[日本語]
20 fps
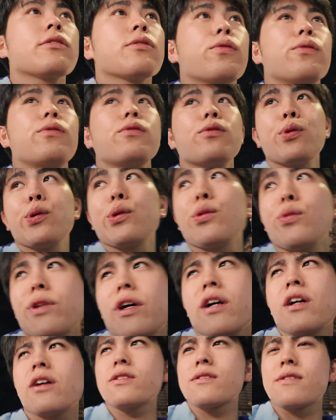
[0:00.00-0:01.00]
というほど
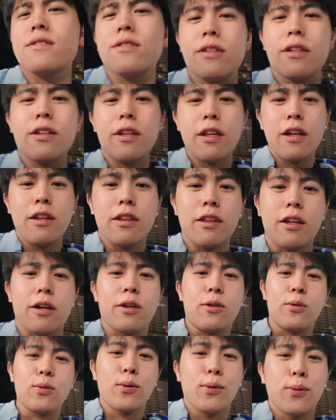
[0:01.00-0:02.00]
お腹空いてないんだ
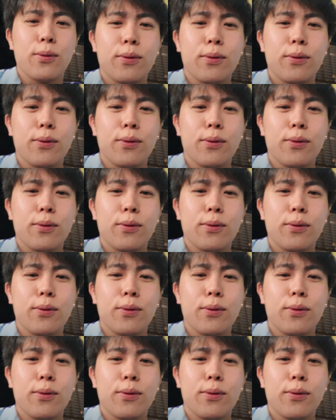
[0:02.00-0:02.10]
けど